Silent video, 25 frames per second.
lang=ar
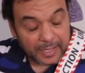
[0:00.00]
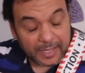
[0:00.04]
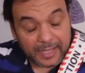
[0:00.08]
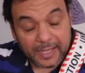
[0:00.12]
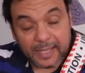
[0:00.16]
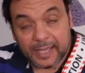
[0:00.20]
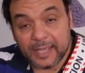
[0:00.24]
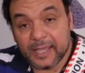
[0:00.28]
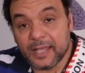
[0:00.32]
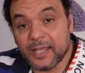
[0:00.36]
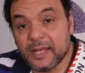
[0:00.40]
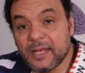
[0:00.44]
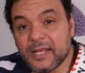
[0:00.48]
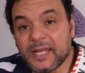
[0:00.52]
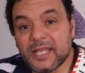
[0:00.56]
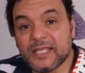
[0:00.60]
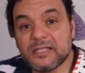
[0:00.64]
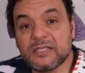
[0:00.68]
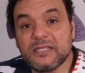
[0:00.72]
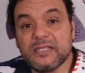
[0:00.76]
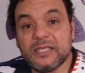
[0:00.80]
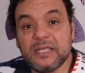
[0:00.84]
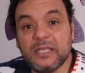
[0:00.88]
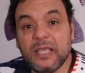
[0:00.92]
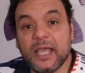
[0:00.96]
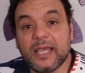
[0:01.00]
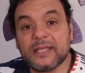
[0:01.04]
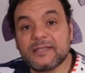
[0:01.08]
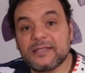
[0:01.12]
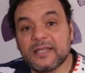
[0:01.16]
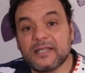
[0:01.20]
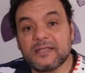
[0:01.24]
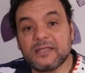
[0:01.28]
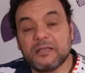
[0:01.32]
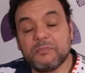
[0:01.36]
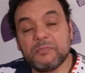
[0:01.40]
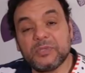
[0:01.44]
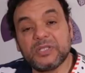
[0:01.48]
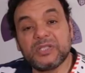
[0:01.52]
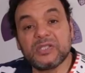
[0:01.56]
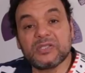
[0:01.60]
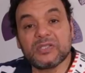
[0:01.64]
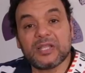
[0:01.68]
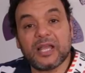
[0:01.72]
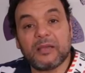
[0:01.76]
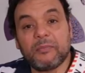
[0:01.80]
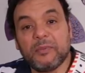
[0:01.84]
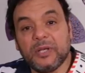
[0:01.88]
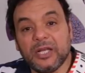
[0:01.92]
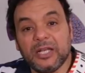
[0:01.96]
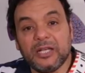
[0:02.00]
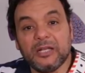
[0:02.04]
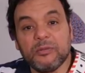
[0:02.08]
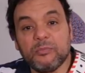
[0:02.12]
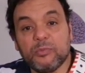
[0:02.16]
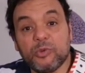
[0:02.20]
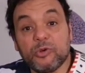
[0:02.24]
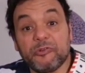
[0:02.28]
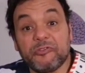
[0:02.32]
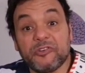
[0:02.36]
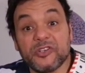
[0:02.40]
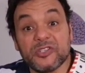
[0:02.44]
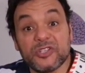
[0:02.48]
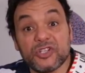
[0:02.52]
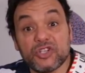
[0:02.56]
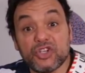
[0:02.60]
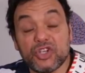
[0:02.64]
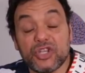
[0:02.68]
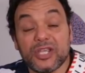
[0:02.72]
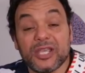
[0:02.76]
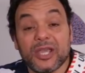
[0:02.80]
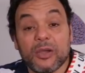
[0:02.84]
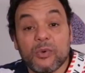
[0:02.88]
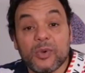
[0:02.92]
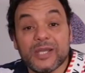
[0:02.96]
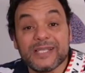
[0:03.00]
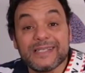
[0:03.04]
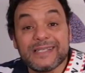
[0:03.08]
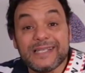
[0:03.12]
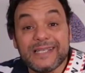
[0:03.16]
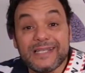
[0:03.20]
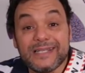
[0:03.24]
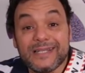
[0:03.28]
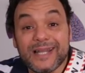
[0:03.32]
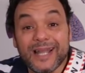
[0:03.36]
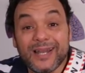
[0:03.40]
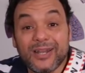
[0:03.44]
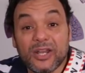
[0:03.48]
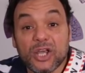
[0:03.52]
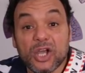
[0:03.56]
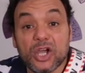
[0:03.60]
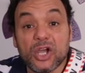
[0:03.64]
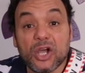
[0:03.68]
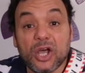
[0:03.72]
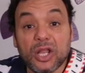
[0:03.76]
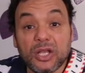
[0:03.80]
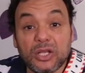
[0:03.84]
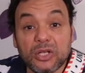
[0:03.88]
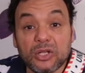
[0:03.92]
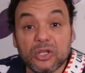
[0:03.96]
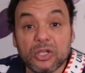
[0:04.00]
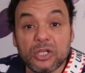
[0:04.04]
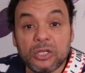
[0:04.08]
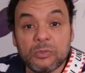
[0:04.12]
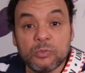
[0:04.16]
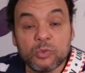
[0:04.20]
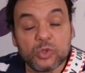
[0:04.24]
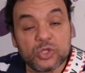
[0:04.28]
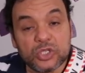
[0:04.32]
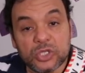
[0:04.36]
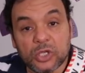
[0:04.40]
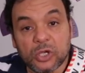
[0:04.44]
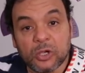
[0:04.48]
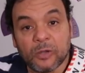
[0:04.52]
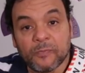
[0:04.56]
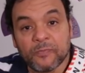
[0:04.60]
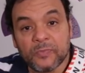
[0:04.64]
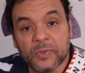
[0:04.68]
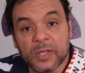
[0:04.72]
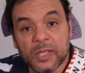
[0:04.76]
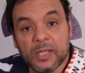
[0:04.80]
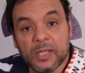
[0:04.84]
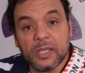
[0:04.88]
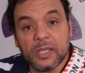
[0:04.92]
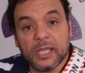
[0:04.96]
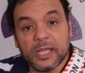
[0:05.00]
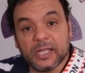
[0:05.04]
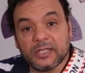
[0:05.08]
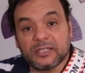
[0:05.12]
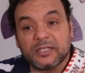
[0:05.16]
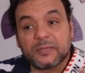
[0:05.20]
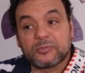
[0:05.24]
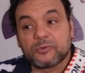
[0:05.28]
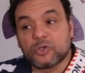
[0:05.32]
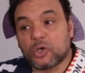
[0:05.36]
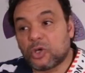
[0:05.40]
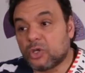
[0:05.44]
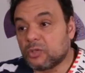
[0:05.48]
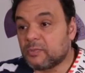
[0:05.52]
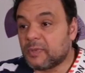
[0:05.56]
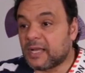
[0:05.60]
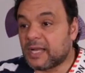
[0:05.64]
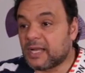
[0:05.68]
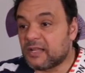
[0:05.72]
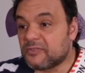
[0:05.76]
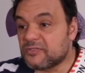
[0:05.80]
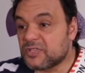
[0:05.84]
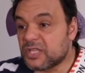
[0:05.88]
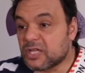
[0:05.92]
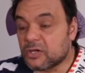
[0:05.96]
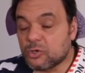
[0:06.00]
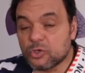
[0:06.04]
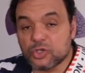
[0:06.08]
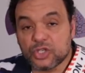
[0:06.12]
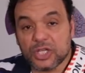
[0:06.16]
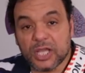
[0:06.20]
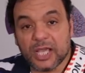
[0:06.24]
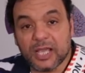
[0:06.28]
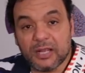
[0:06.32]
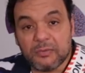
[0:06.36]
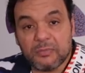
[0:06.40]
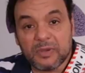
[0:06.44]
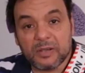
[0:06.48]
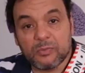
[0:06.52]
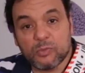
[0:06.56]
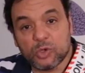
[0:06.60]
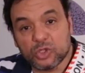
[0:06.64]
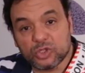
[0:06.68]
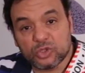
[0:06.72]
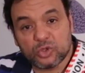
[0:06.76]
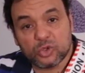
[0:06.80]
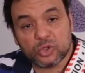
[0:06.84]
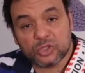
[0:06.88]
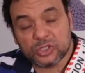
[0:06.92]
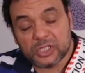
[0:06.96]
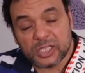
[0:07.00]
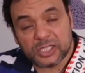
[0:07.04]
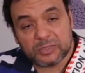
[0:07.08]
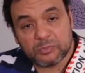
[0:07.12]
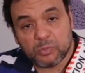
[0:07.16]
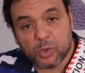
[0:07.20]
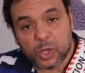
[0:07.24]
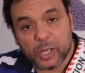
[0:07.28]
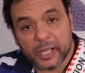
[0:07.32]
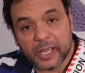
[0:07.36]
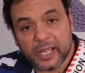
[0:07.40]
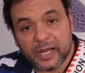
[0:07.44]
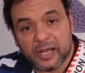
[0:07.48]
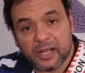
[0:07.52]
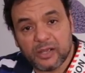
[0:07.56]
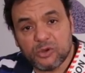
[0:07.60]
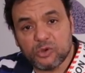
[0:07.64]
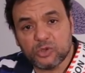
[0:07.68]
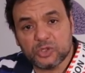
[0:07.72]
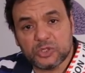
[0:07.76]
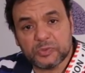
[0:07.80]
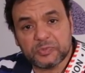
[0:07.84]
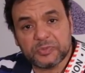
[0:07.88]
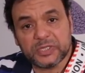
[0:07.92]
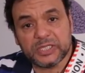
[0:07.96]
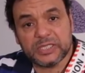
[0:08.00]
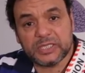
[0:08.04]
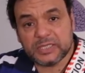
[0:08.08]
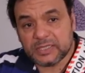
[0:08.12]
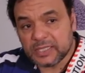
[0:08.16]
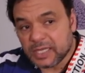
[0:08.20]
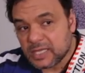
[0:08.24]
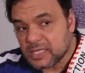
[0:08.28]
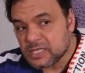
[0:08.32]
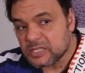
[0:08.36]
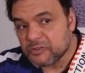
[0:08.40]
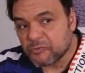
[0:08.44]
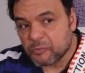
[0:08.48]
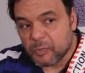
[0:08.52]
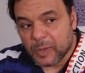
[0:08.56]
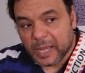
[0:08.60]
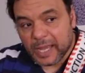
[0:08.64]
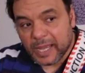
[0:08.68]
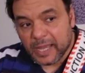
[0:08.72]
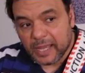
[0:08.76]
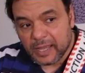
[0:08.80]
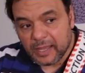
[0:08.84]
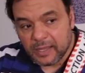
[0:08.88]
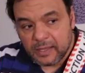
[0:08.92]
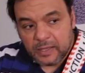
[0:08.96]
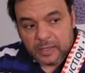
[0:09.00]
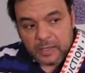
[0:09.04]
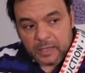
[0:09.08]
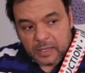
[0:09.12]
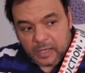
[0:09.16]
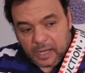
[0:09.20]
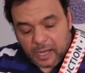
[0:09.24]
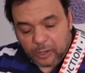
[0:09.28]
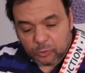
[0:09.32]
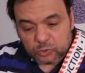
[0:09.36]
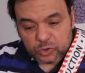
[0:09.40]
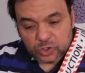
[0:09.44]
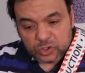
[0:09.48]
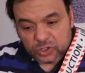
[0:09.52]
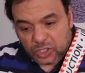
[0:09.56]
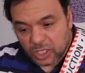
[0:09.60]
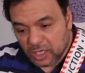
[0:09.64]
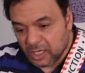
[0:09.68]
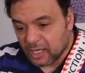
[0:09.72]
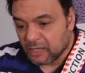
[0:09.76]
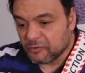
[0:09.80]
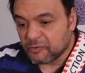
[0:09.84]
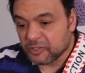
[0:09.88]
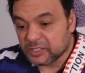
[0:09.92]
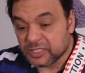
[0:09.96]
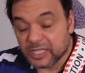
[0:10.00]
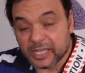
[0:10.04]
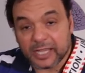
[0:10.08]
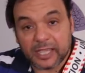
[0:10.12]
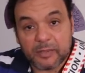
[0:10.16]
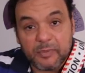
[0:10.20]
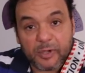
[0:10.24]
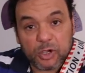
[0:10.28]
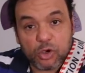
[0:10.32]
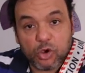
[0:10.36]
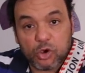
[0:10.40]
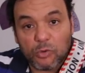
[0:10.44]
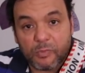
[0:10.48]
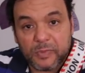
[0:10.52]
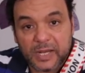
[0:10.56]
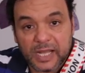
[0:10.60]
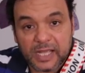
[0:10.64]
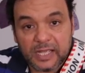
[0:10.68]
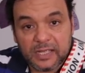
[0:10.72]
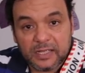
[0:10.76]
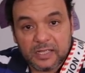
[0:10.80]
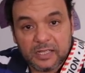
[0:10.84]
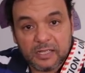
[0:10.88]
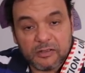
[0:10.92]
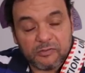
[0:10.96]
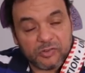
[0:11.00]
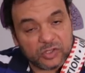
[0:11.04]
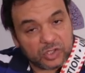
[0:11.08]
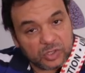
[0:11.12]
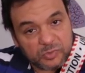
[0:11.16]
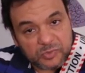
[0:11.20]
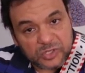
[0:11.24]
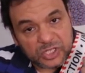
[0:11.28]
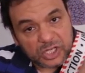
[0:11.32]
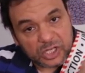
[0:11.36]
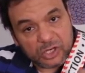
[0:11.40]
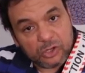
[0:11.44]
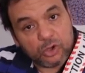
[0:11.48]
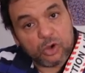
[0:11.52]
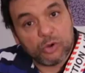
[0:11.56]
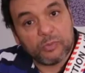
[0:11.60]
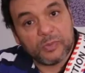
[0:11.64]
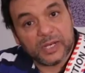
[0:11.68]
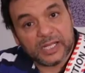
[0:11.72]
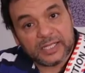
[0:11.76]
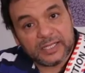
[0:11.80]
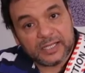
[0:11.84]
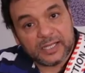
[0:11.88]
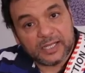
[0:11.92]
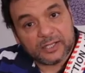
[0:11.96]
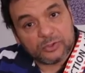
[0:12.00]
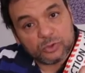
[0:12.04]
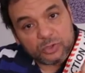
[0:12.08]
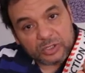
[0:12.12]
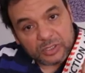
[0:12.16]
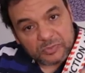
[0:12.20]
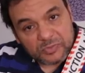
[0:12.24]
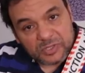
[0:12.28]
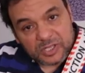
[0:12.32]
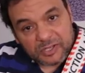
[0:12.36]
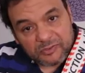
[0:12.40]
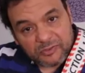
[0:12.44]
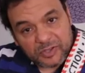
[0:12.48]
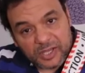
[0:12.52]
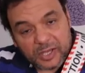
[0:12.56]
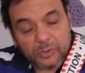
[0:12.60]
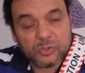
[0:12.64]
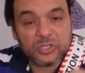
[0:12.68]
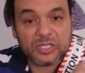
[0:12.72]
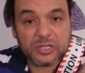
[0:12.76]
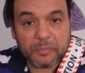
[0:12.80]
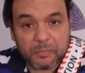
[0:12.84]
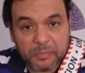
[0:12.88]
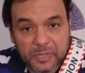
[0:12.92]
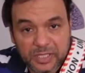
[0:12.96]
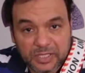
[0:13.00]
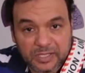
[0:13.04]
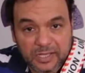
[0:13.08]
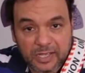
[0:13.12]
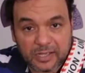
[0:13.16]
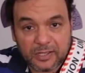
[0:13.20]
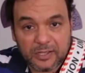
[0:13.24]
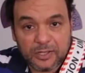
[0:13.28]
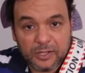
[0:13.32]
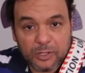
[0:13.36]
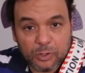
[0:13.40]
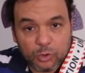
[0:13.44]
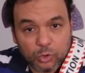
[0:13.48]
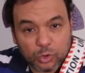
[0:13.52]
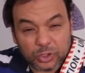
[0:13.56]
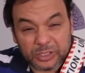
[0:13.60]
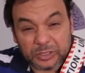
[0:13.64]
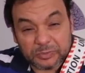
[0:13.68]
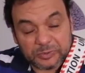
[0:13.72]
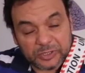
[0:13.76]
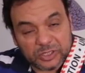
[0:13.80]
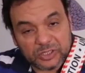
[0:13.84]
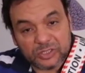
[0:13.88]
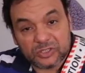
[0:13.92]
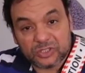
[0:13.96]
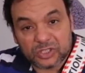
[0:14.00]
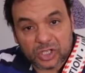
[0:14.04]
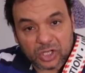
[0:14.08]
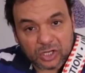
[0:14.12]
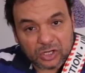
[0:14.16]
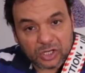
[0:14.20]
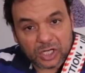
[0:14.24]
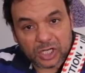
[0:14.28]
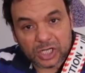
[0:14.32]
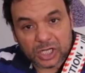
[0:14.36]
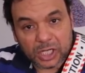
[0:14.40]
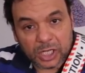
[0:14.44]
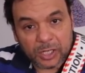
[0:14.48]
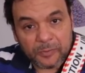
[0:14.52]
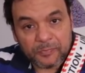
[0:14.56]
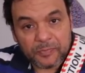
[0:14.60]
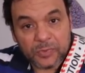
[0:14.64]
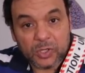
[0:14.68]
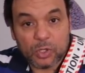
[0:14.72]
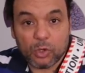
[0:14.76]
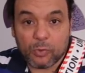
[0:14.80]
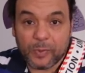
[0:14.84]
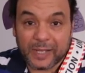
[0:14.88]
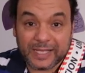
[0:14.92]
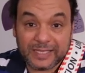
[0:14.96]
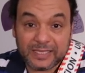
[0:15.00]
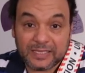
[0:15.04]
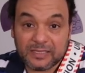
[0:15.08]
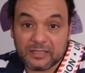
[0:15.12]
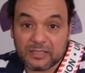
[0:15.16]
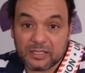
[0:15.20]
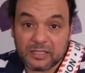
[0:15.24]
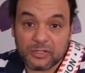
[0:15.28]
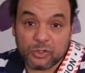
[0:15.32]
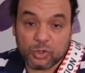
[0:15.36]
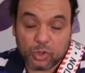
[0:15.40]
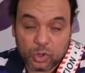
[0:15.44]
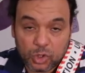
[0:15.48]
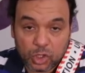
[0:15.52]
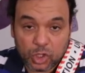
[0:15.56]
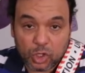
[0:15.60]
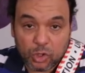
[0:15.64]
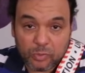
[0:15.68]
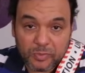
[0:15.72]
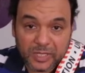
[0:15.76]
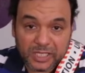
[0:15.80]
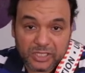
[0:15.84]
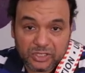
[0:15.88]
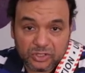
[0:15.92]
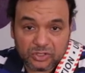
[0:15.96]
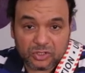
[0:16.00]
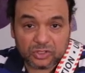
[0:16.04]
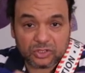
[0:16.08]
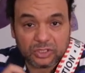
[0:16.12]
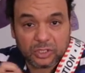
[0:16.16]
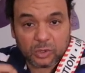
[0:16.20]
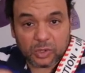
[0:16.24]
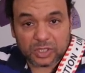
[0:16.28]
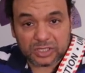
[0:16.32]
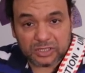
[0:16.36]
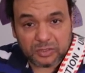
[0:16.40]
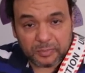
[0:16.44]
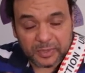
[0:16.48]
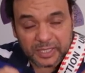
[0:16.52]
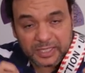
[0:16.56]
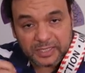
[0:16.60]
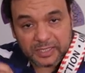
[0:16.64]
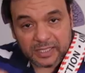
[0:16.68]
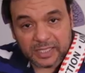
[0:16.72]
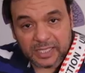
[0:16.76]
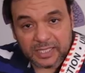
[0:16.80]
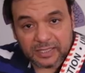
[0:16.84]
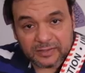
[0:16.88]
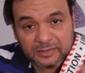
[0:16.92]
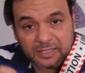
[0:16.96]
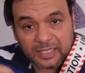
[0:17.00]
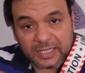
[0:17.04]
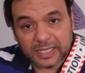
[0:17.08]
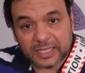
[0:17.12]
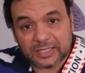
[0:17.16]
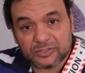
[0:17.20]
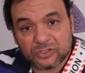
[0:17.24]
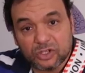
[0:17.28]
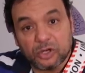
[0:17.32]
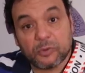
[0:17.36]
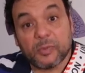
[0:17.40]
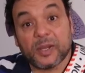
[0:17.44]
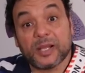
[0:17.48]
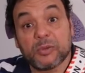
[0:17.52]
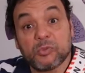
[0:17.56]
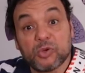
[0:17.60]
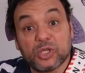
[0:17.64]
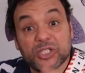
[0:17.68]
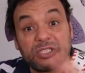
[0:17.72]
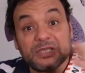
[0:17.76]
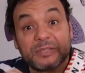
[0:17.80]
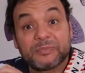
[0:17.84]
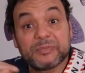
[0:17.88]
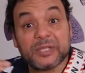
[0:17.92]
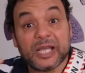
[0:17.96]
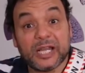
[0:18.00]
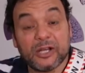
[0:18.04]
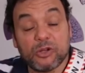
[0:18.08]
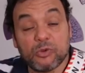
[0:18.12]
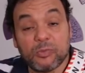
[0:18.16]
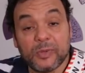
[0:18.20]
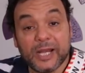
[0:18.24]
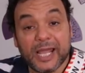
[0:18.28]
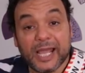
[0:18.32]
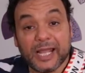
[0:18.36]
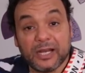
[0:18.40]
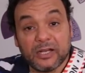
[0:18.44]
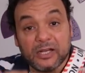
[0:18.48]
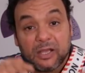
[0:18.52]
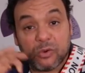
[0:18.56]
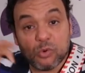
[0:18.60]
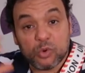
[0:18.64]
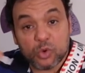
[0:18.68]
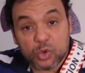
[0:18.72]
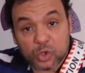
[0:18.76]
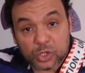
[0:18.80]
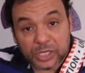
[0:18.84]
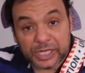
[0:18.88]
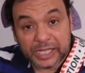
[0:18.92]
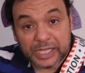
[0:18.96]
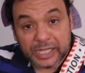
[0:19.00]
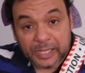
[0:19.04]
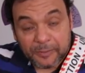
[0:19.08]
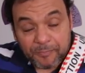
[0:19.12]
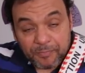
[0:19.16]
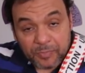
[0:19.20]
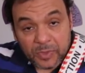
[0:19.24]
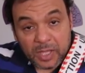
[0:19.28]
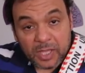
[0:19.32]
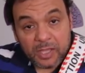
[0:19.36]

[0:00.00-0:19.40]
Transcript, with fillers: آه، الناس دي اساسا بتستعمل الامبروفيزيشن كوسيله لخلق الموسيقى انت بتقعد مع نفسك وتشغل مجموعه كوردات معينه وتبتدي تعزف معاها او تطلع فتعجبك جمله فتمسك الجمله ديت وتمسك فيها وتثبتها وتبتدي تكررها وبعدين الجمله دي تتطور تبقى اتنين تلاته اربعه ممكن تبني عليهم لحنه واغنيه